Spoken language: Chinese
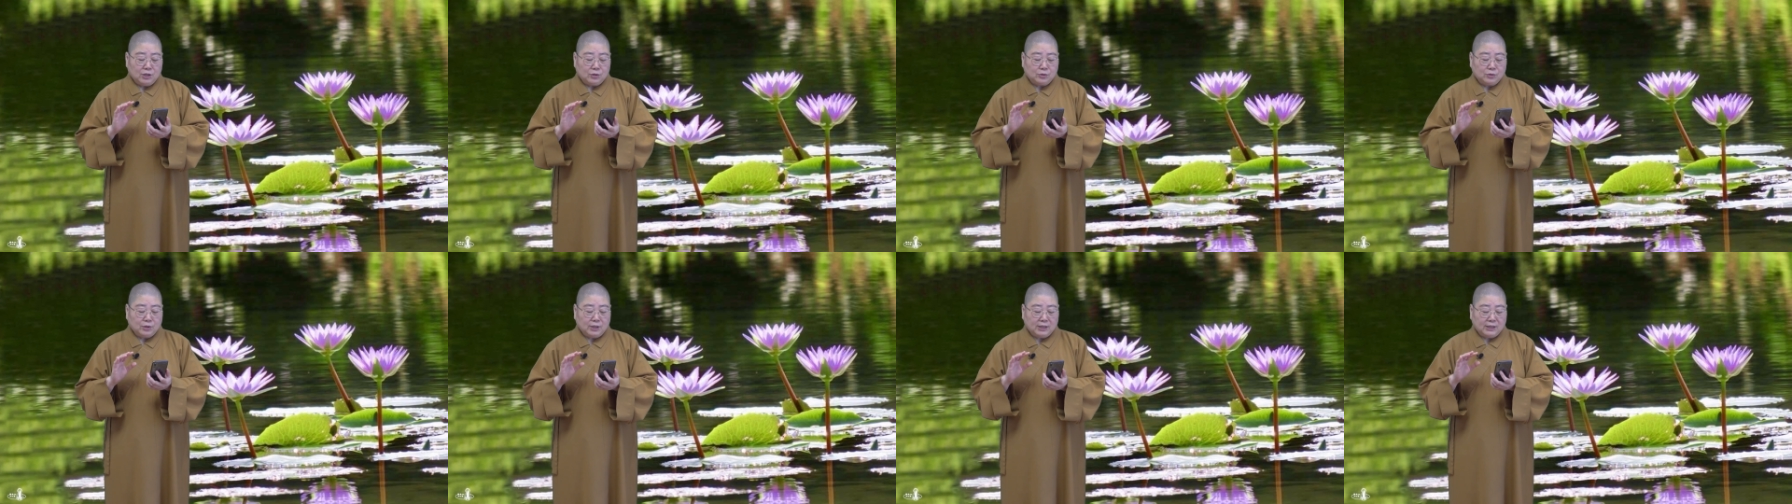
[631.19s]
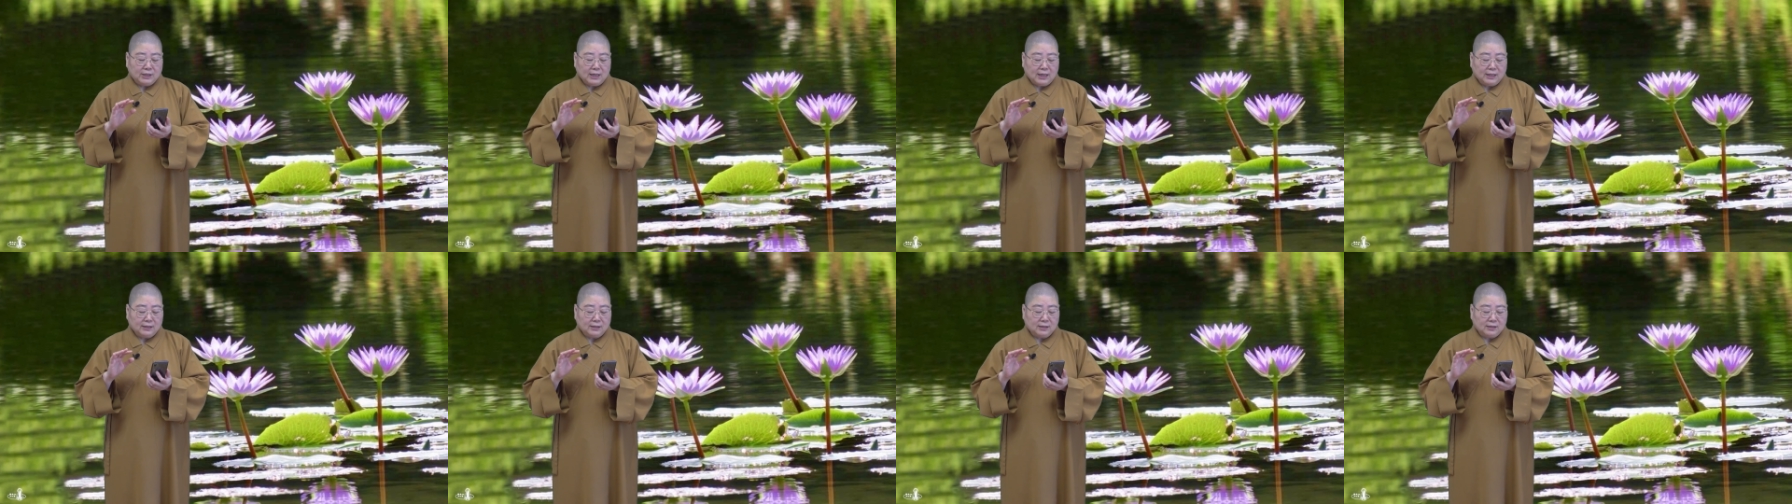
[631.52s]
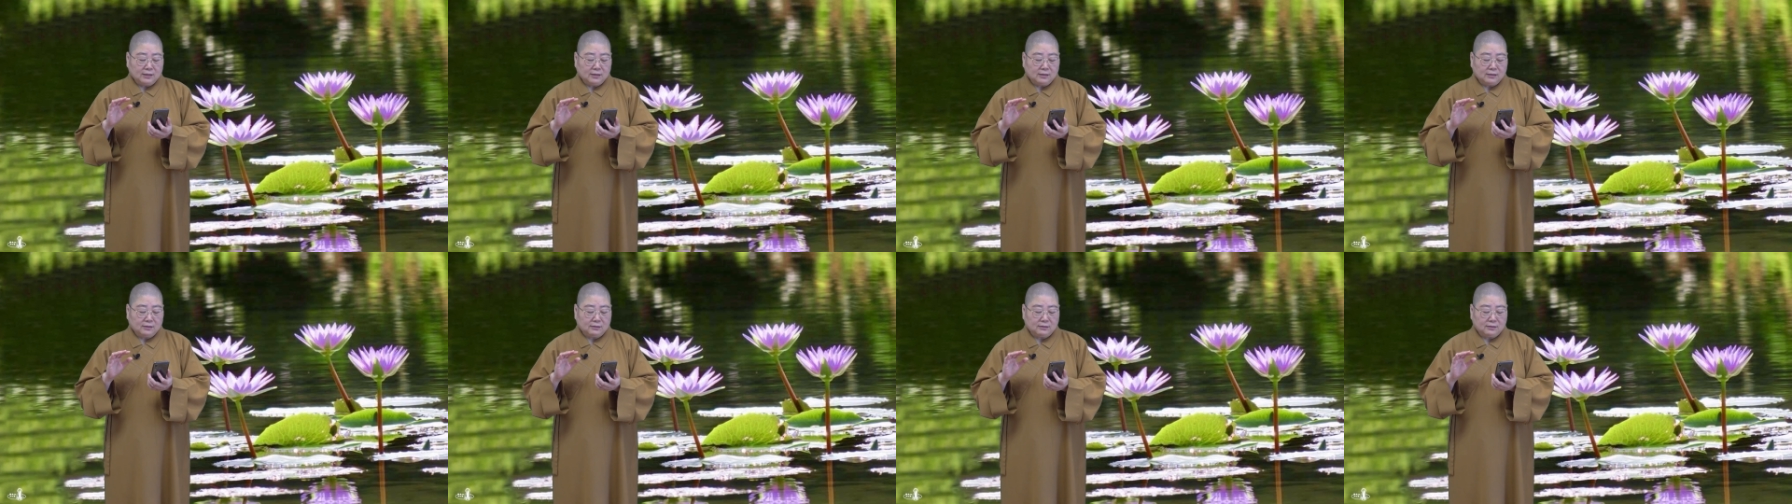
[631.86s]
所以他
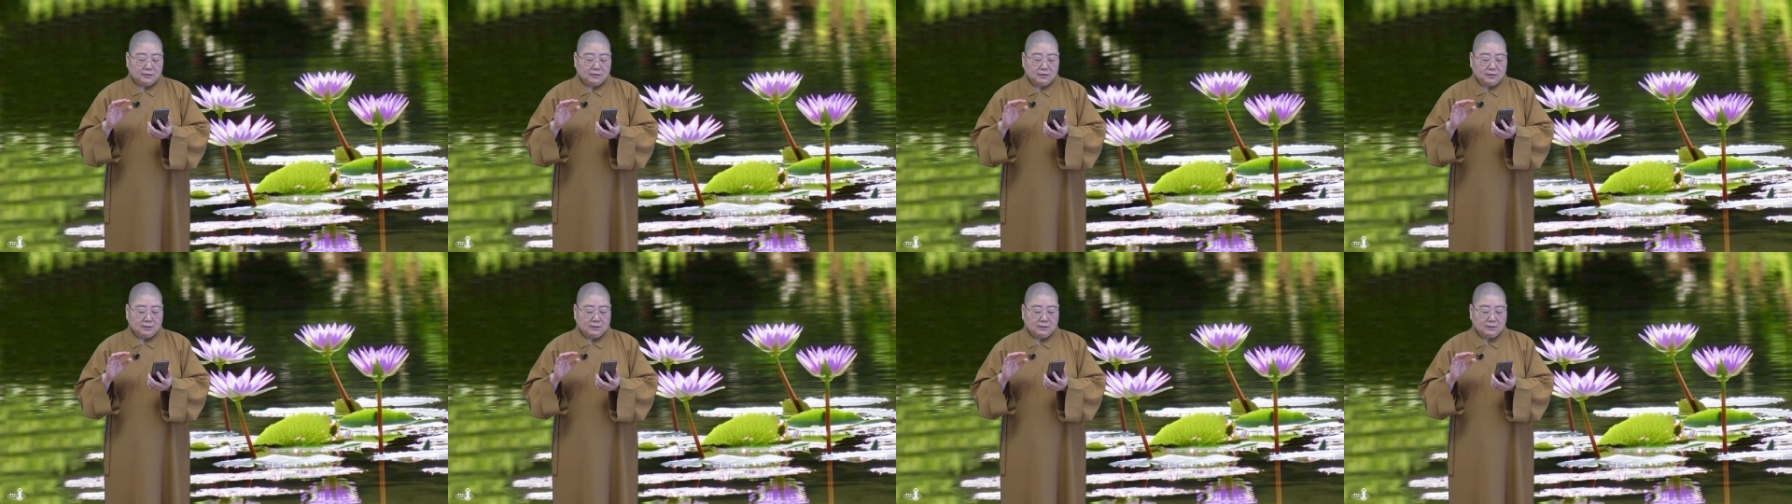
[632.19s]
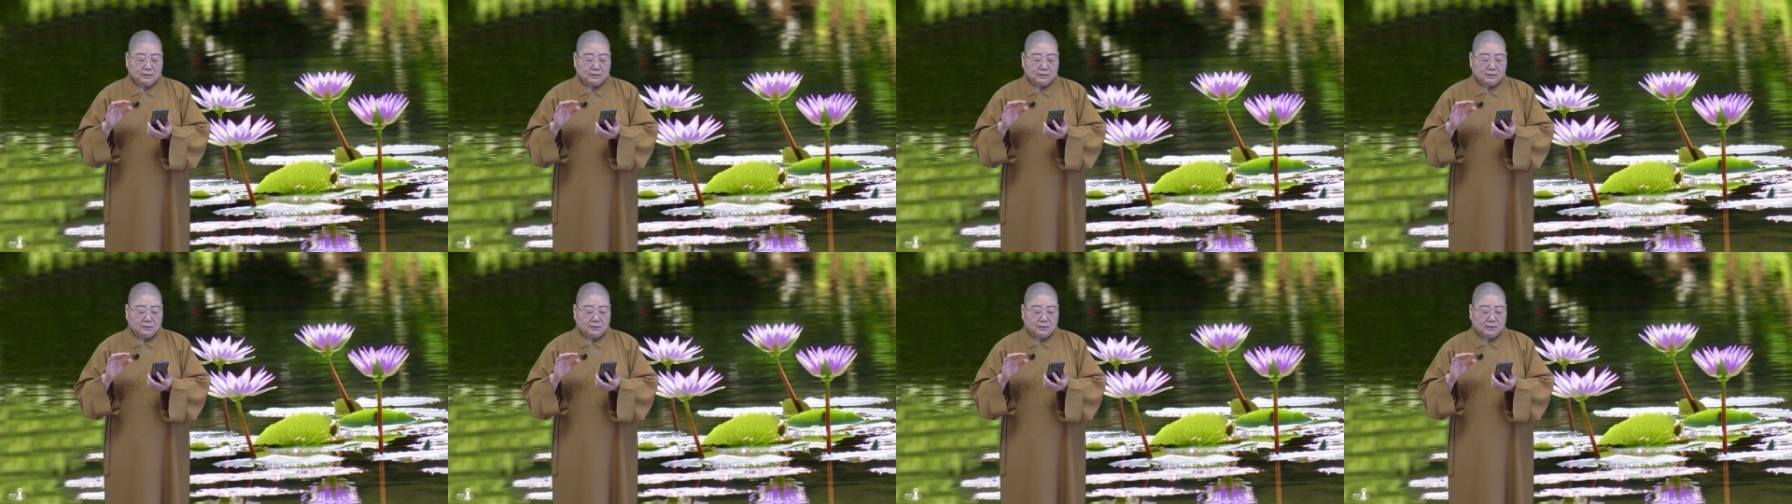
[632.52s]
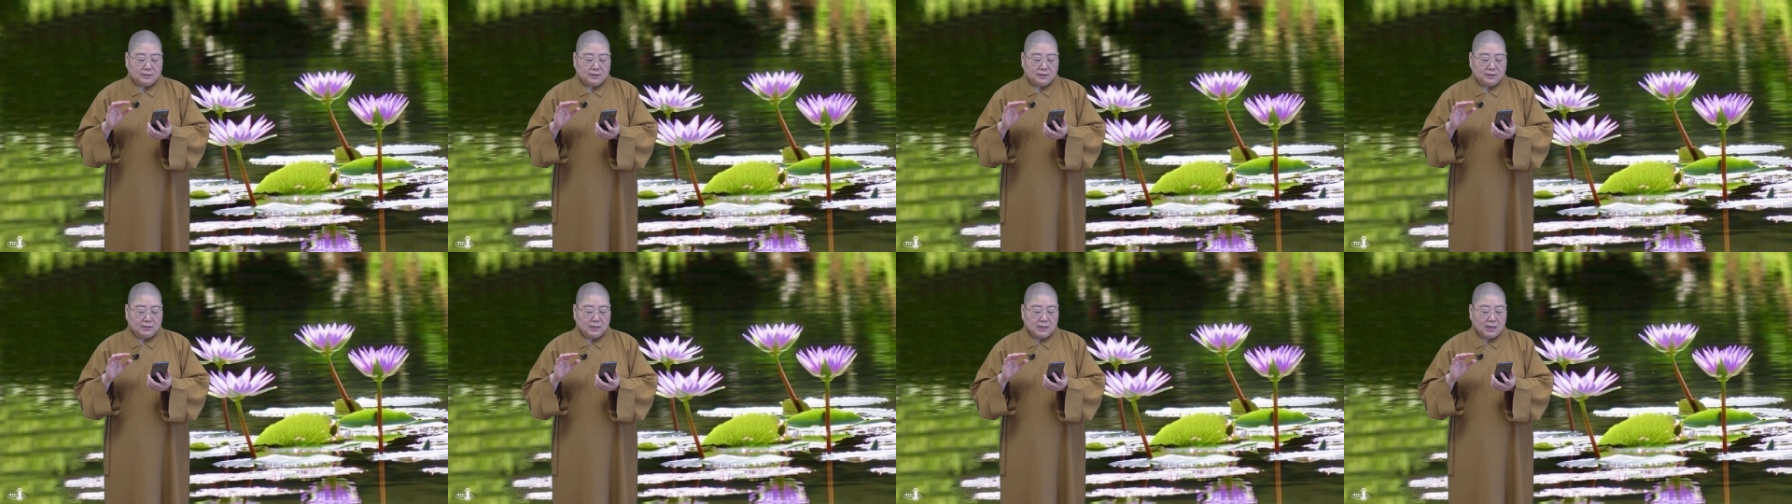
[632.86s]
的呃
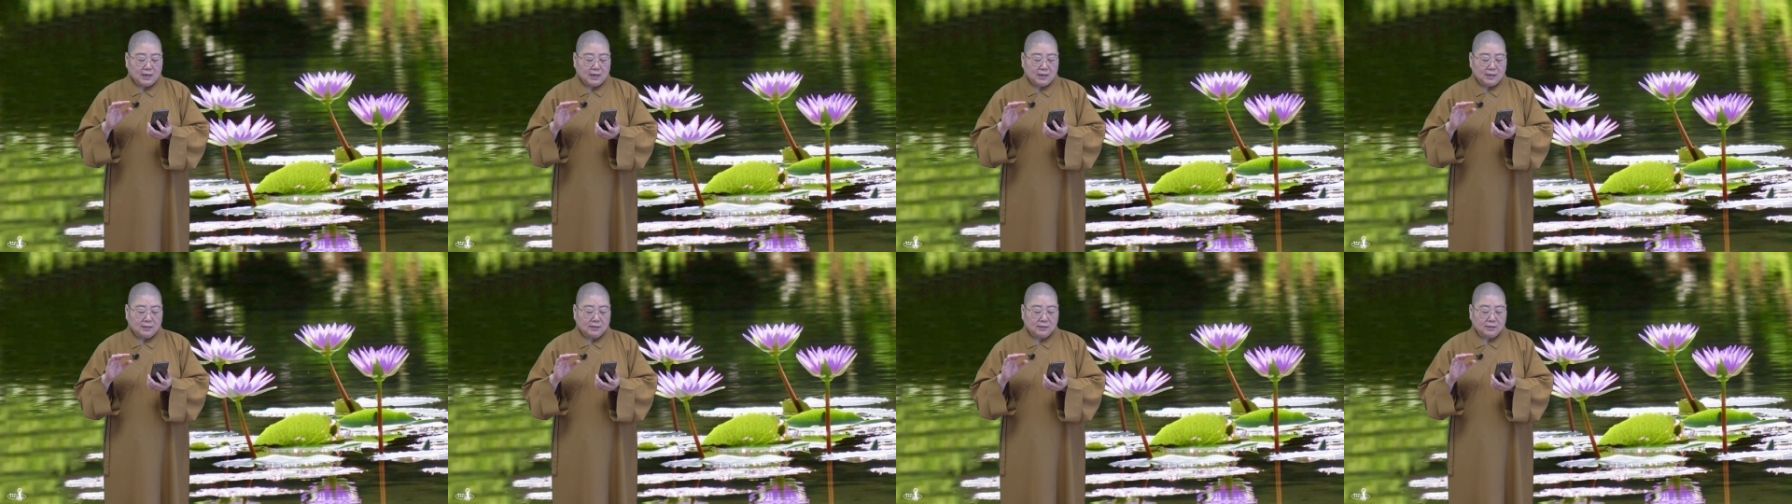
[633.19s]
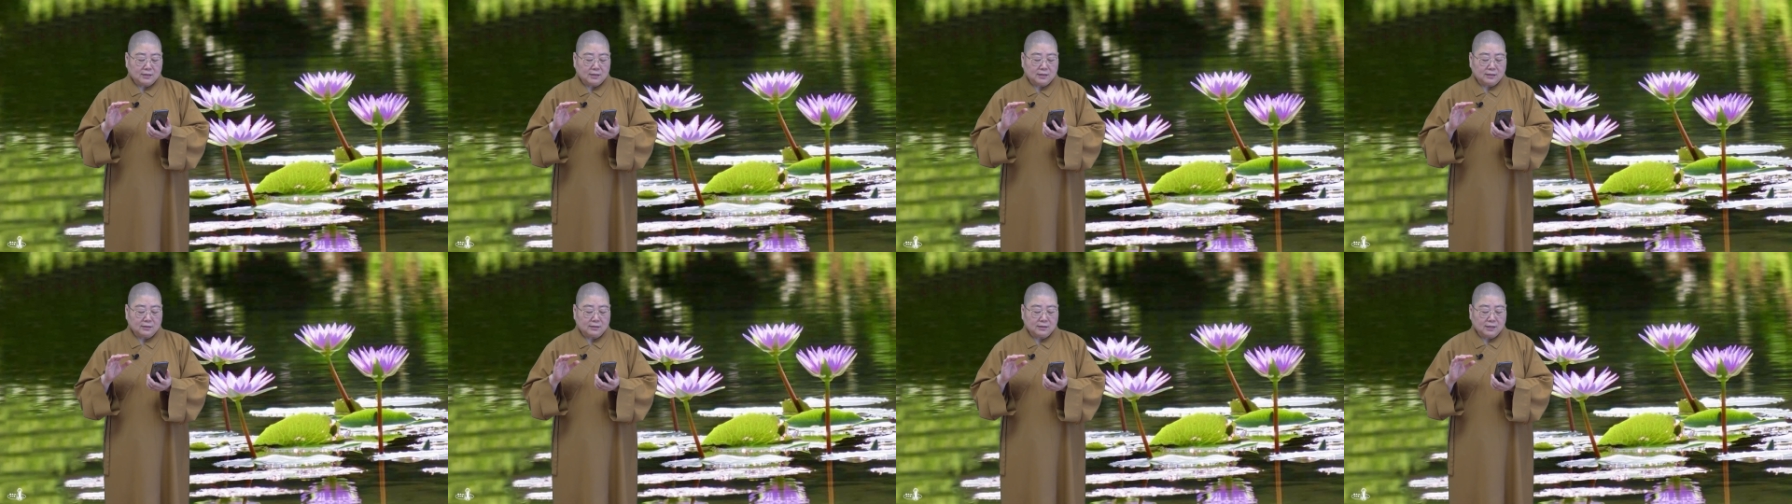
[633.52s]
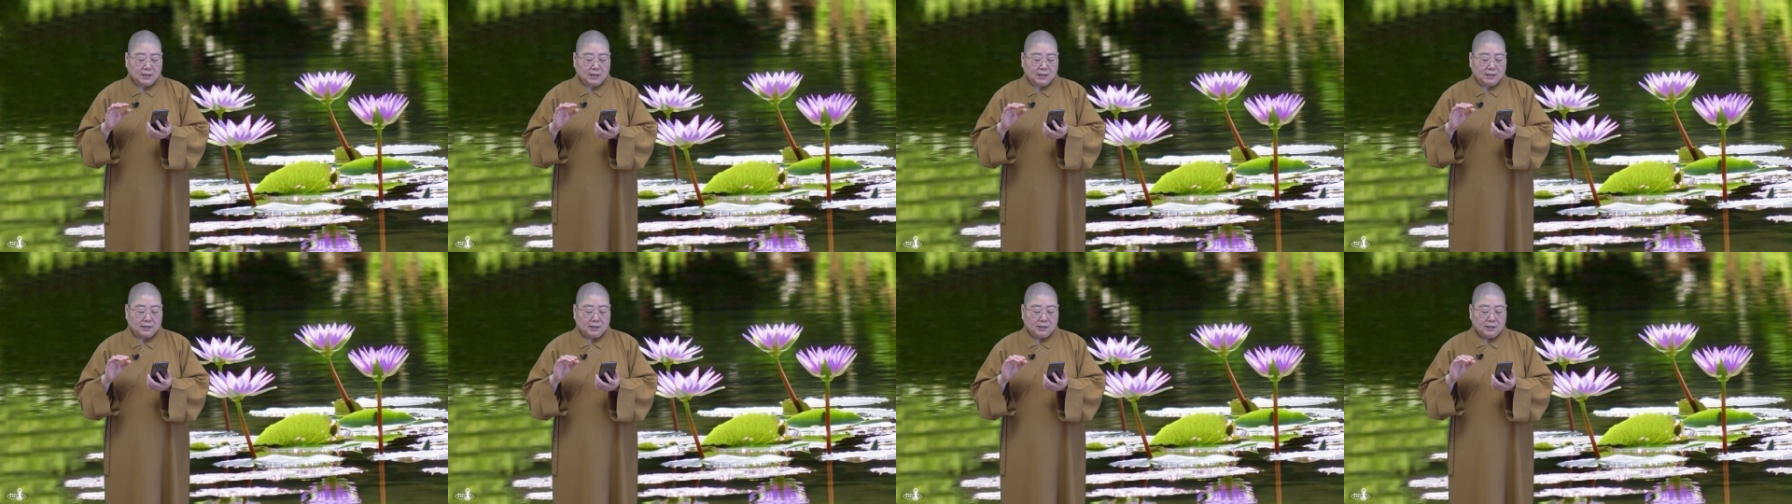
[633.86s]
家人
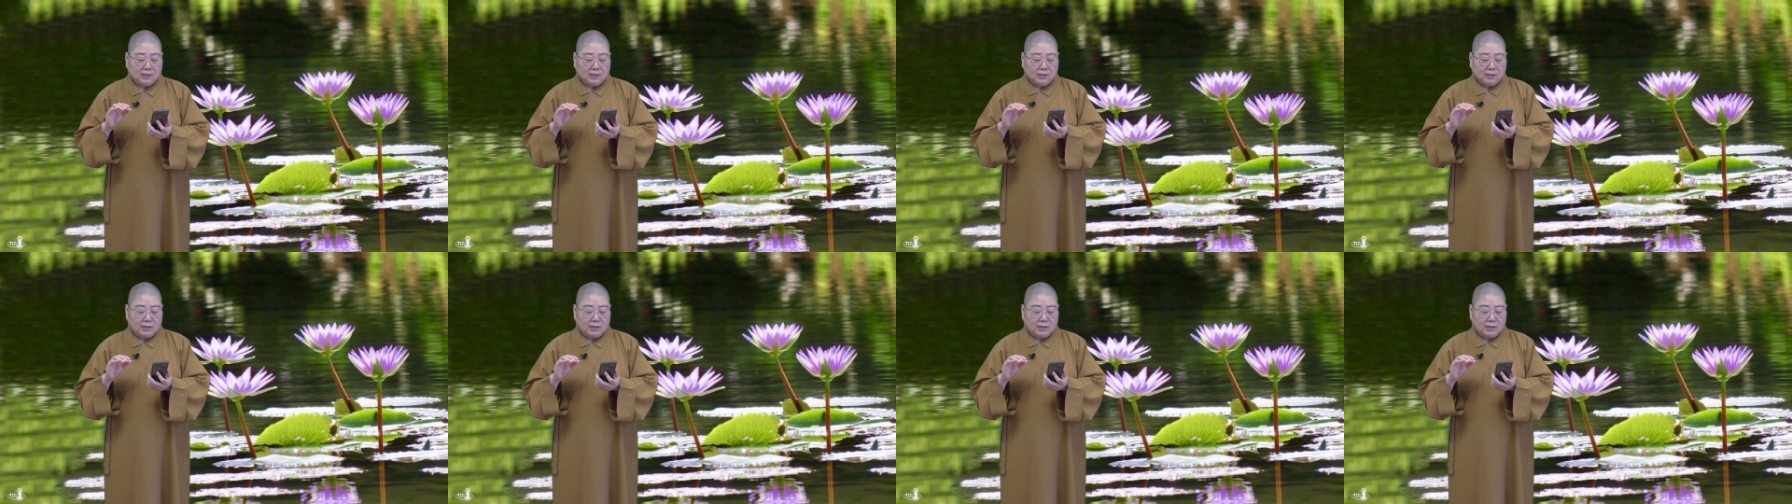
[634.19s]
呢